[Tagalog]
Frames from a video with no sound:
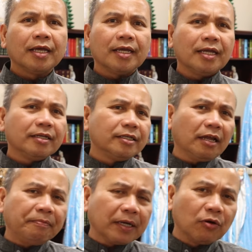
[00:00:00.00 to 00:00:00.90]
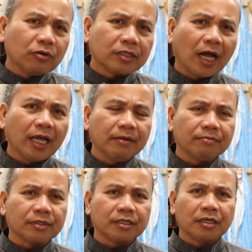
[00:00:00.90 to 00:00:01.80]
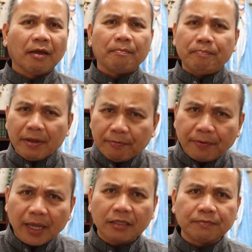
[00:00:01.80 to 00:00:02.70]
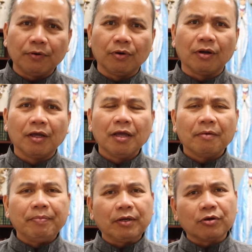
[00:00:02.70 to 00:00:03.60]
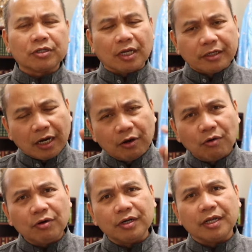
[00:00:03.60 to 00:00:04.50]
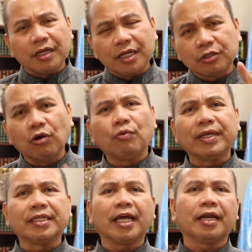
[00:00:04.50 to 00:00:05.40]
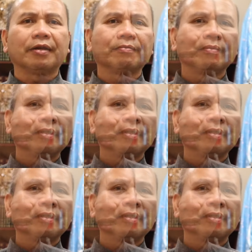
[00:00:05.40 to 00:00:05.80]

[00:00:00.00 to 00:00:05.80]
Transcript: In difficult times, be faithful because the Lord is always there.